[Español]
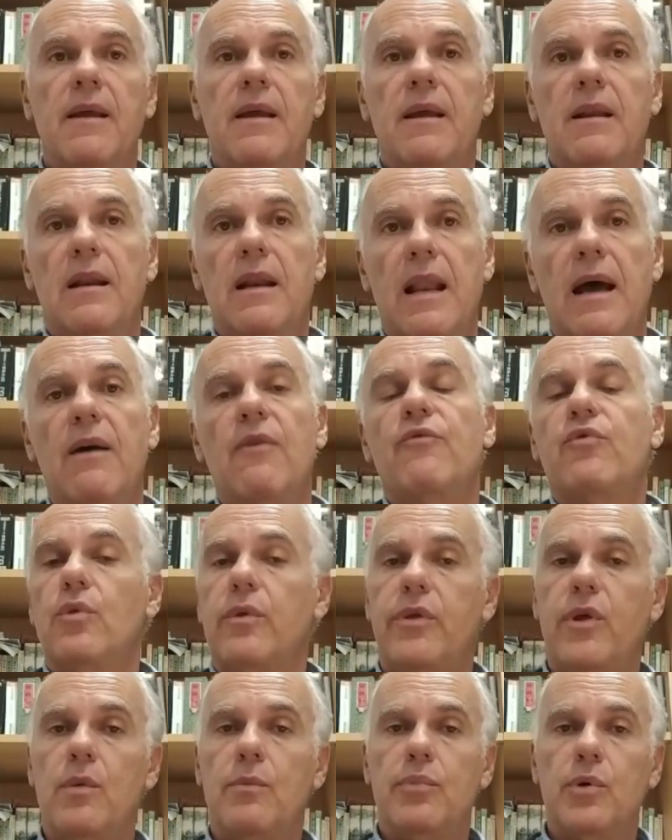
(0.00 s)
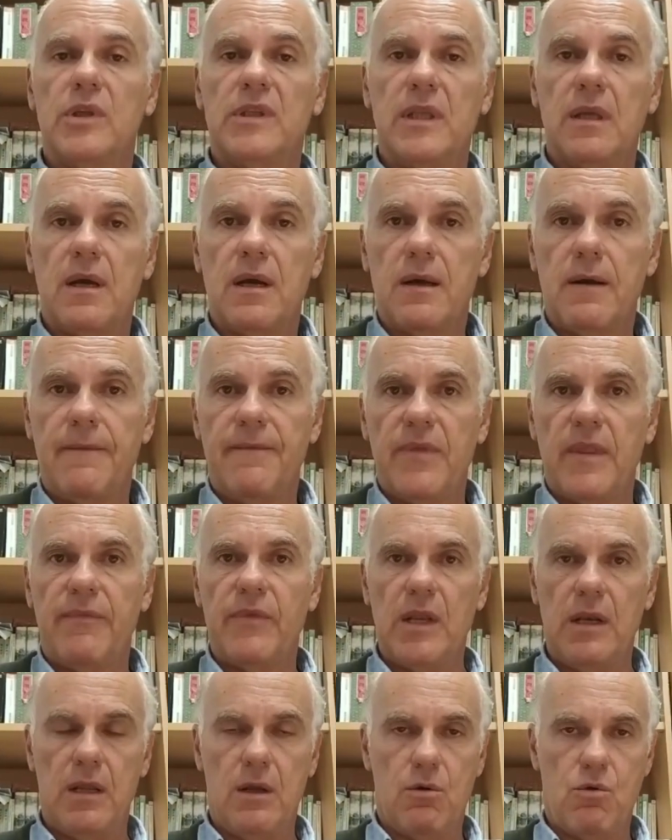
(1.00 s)
la función poética
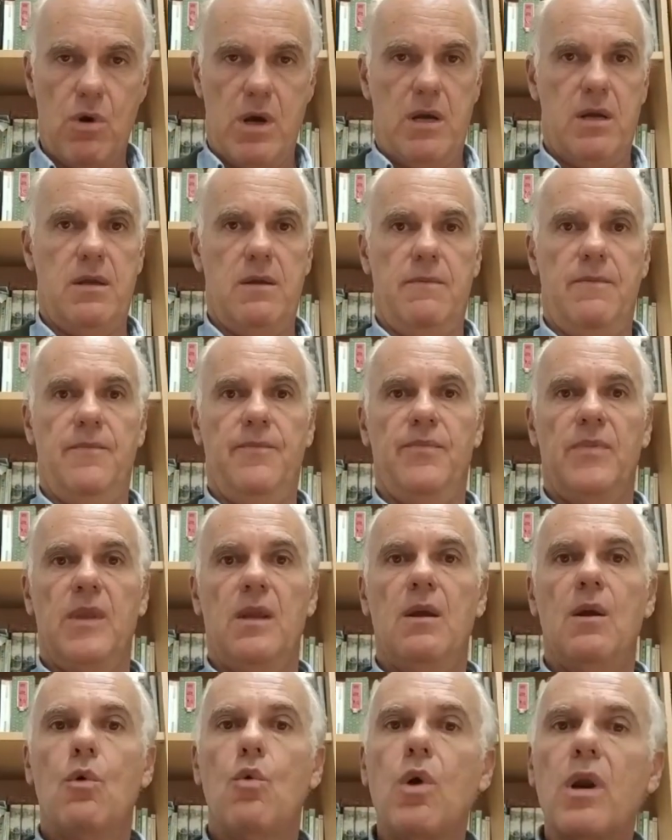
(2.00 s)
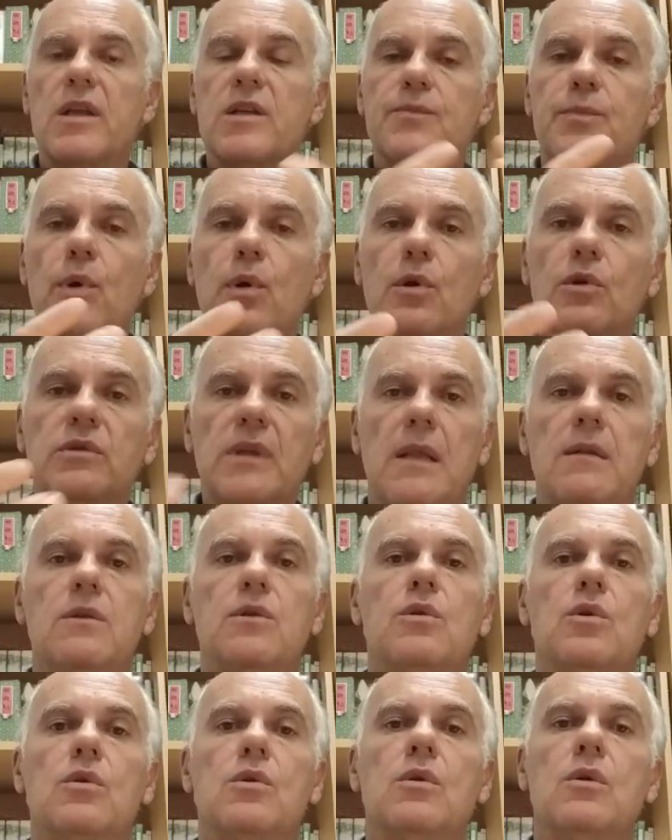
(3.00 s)
del lenguaje. ¿Cuál es, por lo
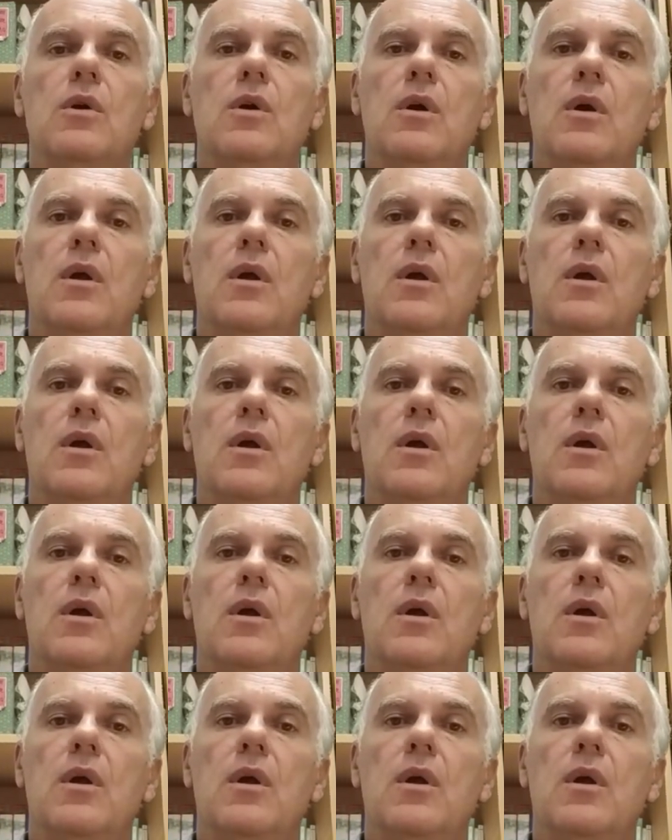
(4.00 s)
tanto,